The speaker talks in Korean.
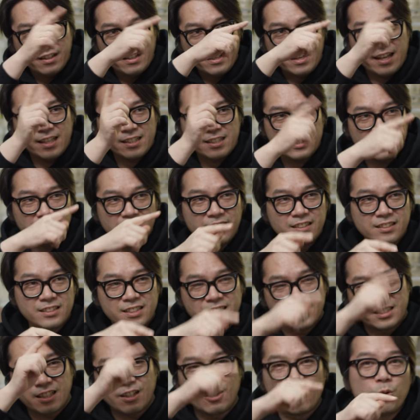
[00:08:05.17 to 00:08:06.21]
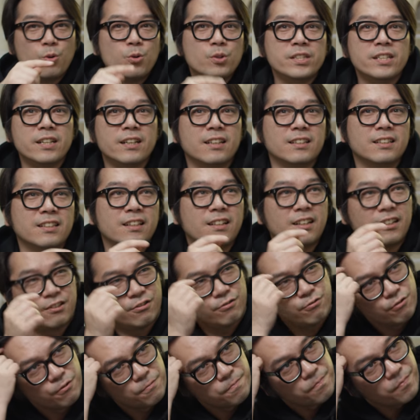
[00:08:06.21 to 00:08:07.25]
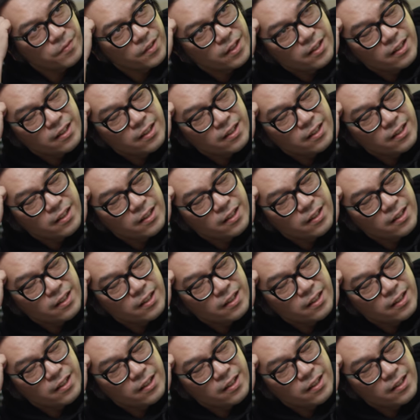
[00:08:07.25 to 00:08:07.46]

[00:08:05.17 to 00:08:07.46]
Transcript: S라는 글자가 O자 같아가지고